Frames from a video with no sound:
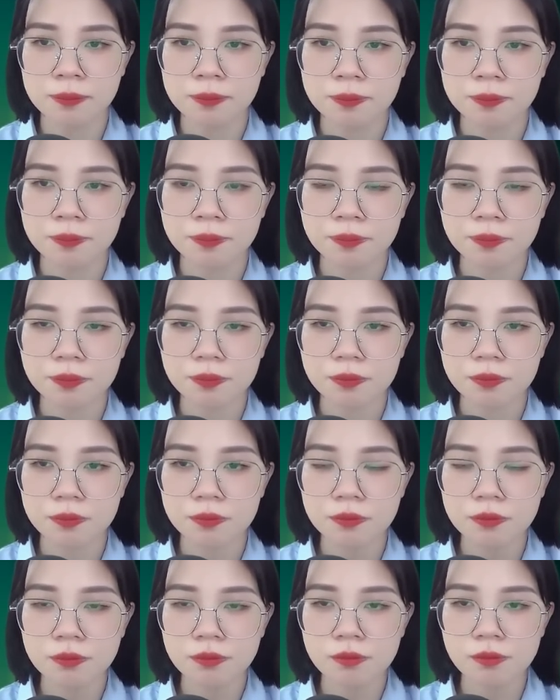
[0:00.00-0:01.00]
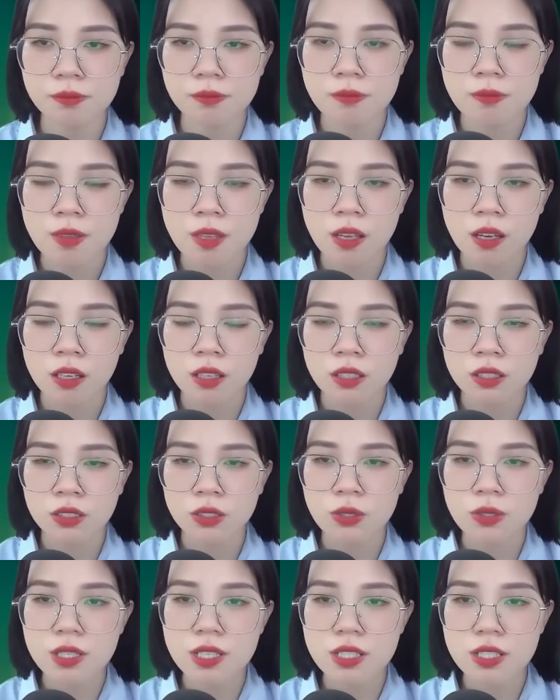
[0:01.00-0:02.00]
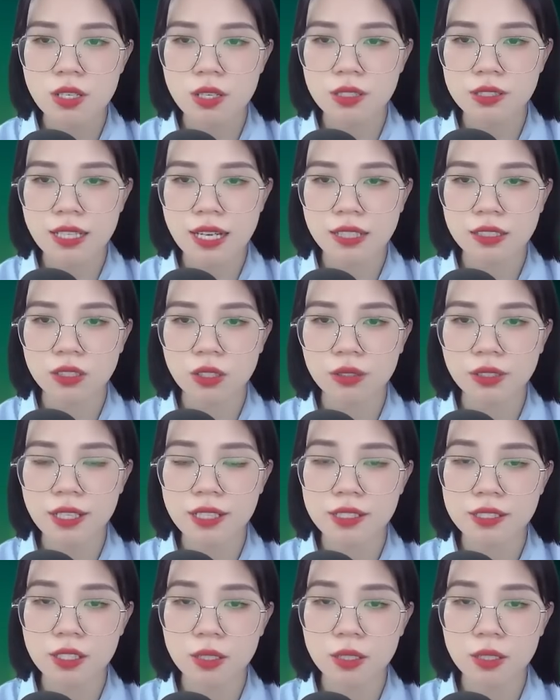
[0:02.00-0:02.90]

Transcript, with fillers: Không gian trong xe chật trội, cửa sổ đóng kín.